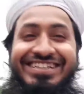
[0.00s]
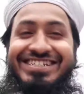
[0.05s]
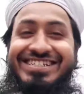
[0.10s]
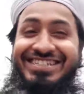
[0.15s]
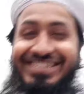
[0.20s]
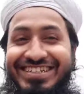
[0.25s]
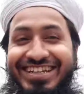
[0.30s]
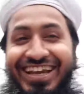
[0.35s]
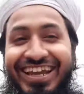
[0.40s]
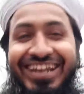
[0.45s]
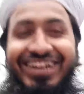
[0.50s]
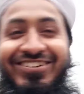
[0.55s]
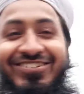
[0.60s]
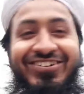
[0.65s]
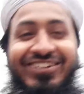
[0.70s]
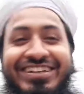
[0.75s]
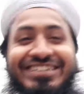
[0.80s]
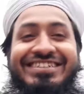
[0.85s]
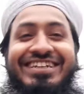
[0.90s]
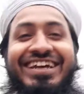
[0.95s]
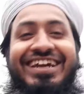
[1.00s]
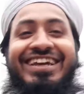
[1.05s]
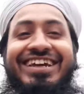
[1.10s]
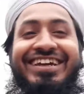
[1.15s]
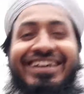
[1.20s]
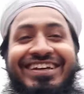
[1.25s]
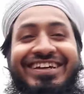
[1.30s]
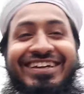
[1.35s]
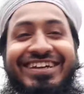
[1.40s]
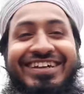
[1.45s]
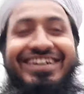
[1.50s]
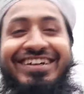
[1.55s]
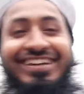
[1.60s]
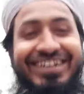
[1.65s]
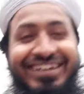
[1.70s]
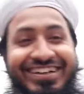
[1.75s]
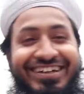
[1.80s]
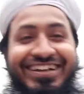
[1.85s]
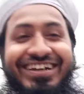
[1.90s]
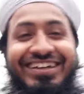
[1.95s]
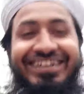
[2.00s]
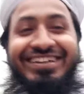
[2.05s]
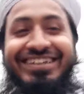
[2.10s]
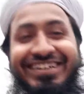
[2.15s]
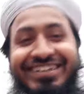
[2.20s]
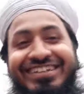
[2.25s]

স্টাইল করা যায় হ্যাঁ